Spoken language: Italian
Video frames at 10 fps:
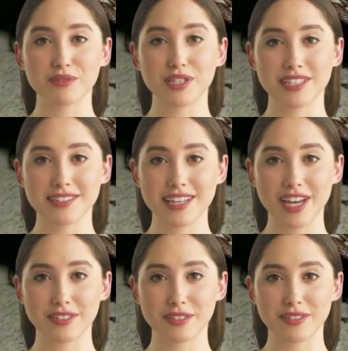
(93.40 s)
Wooler
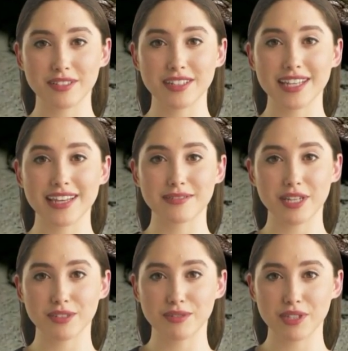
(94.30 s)
Zagato, che è
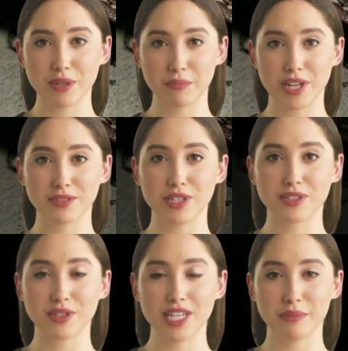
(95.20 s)
stato sviluppato
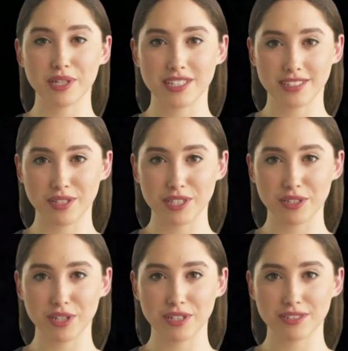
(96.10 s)
in collaborazione
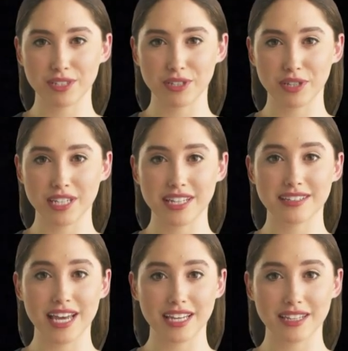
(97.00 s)
con lo studio di
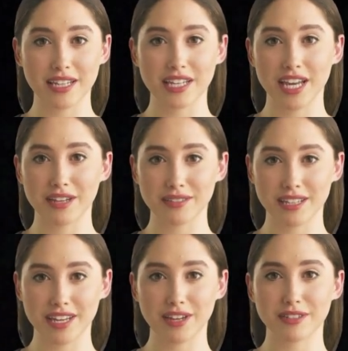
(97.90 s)
design italiano
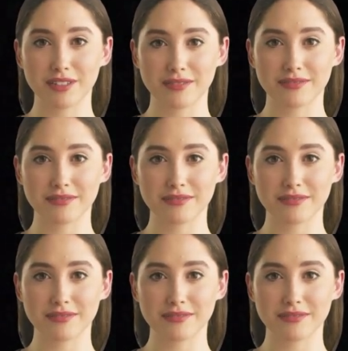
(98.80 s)
Zagato.